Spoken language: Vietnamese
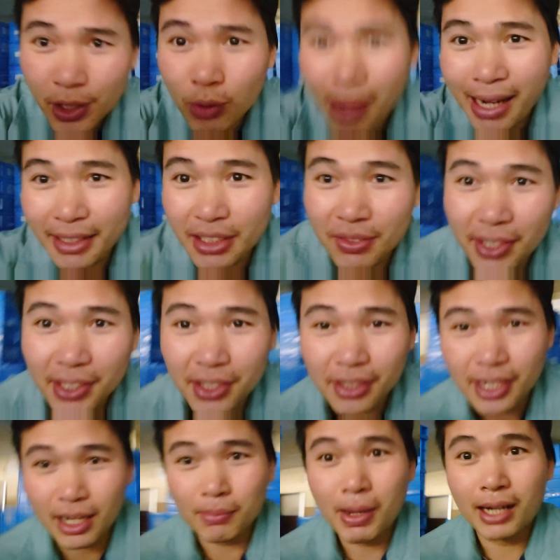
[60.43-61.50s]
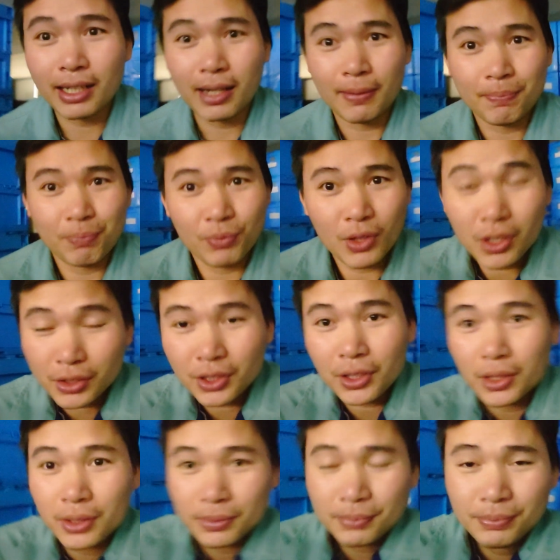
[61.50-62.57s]
nhiều bạn như vậy được các bạn ạ. Thực
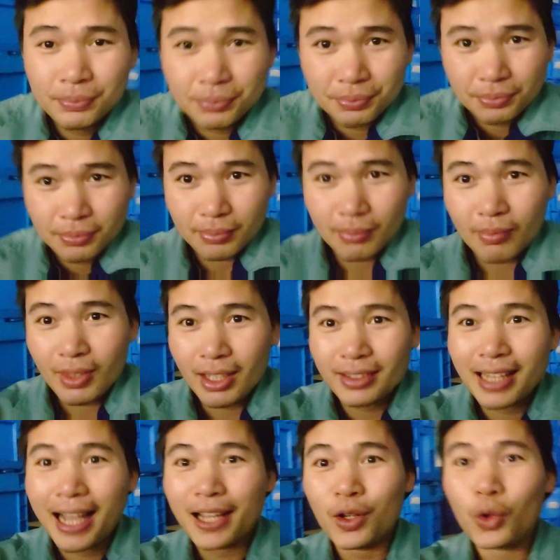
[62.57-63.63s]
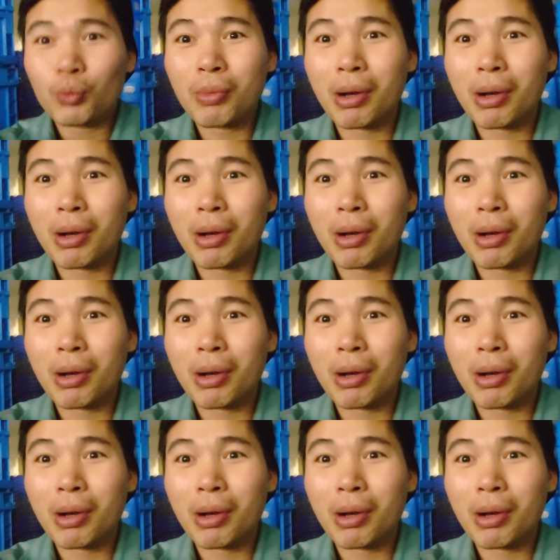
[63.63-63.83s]
sự tại